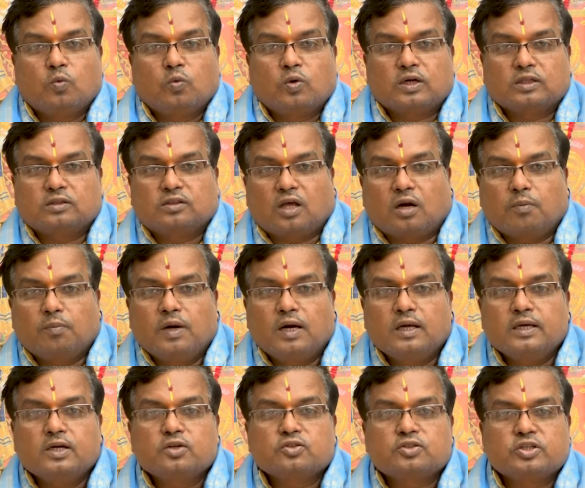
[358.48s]
ఒక
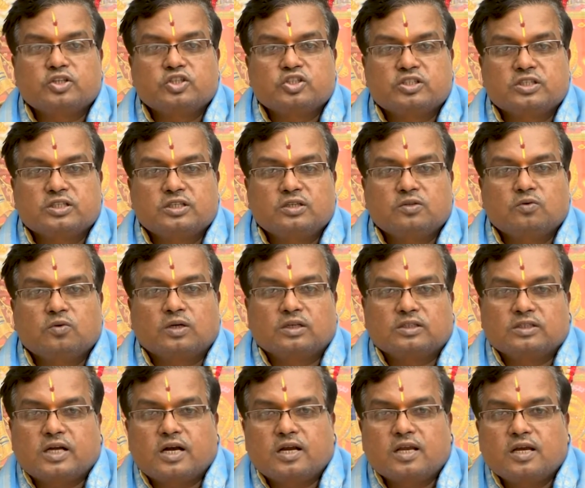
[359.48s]
ధర్మాన్ని అనుసరించి ఒక
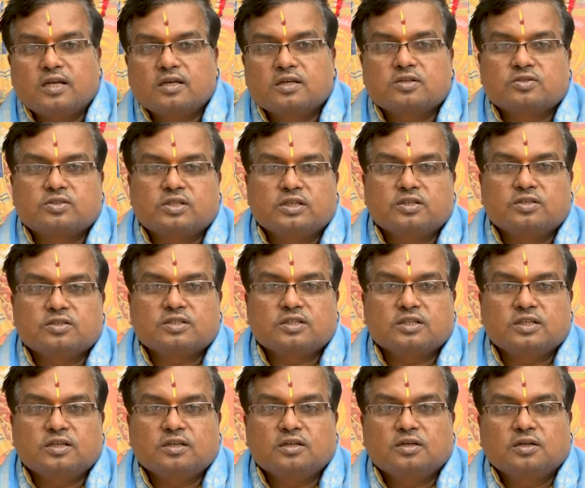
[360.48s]
న్యాయాన్ని అనుసరించి
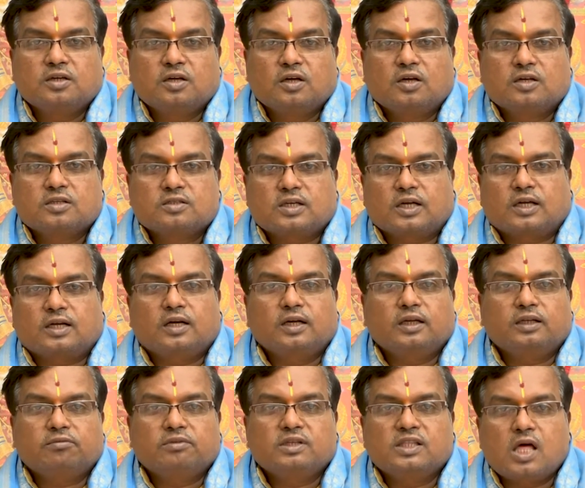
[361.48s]

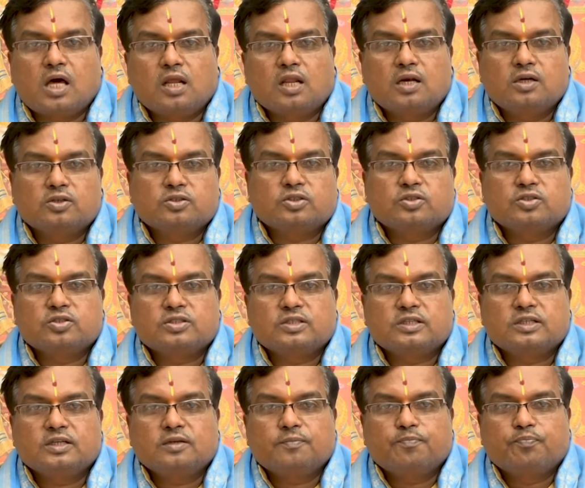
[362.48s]
చక్కటి విధానాన్ని అనుసరించి